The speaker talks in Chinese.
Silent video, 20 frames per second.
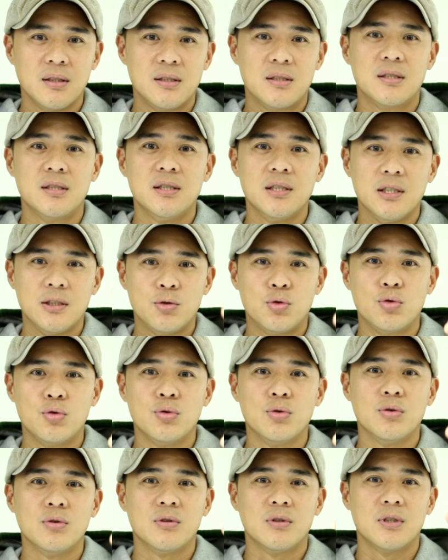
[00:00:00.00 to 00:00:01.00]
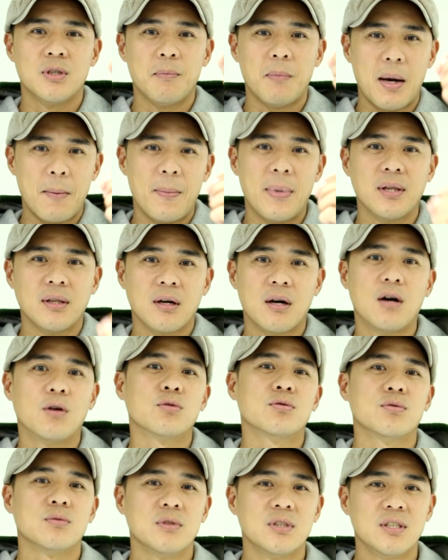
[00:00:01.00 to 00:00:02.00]
一字一句的慢慢的
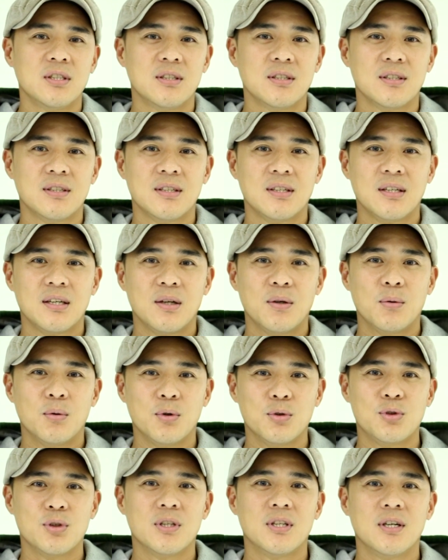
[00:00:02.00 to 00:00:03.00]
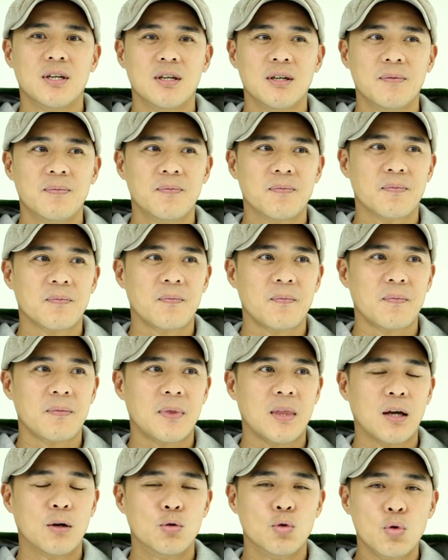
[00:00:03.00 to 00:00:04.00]
告诉你。我觉得，
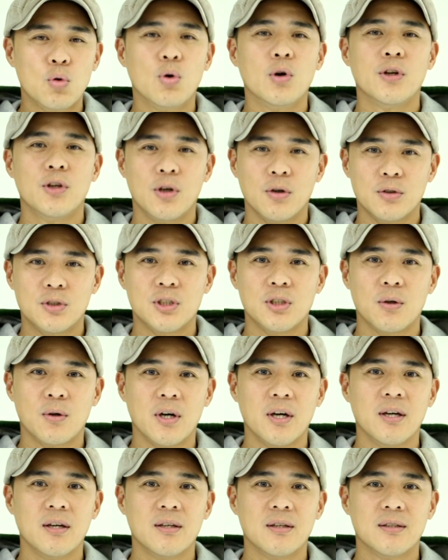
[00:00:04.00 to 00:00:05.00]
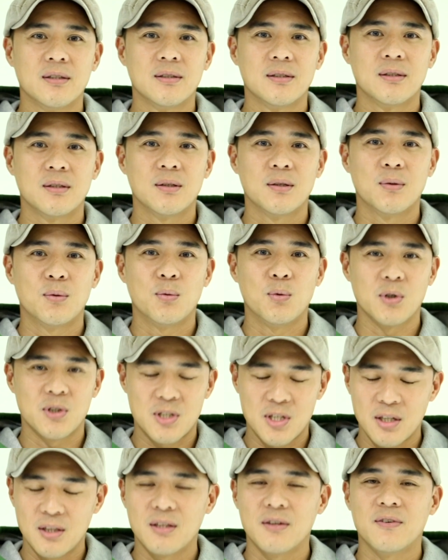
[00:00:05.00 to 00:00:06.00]
如果你有机会，我
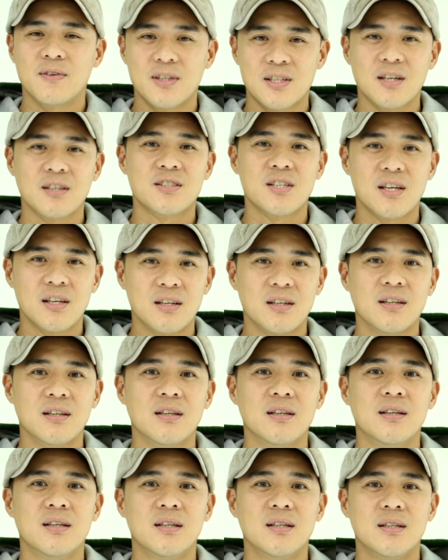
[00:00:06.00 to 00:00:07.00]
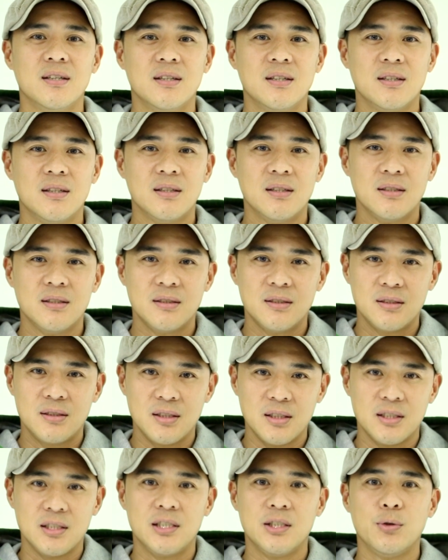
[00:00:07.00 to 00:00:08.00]
真的非常建议你
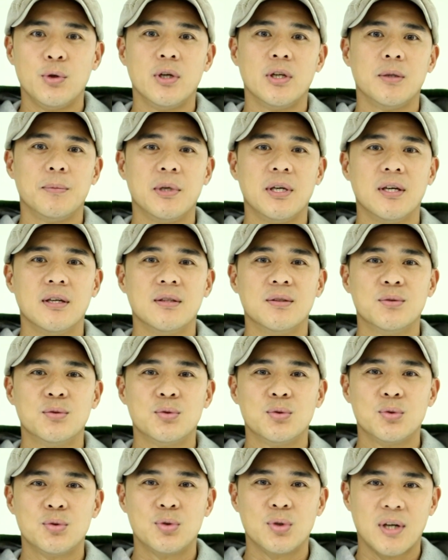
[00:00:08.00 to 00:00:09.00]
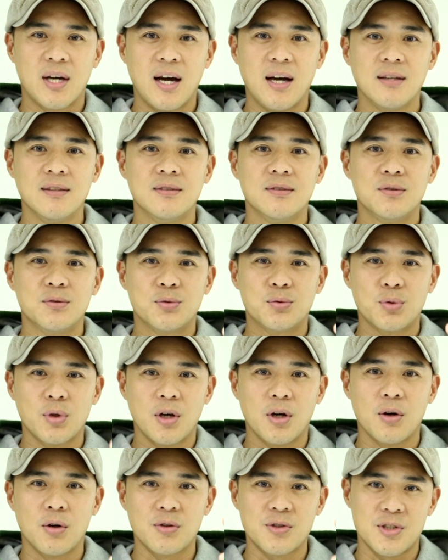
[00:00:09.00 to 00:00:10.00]
进戏院里面去看
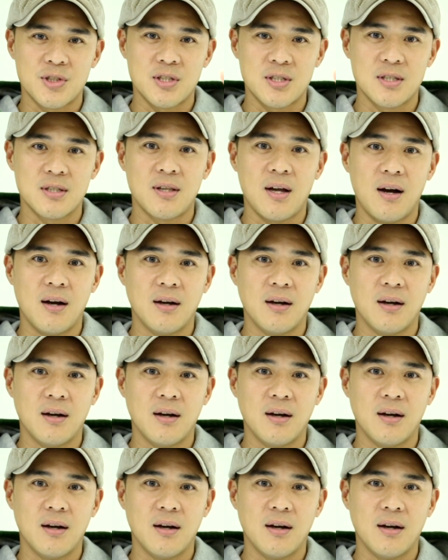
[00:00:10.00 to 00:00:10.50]
最后十四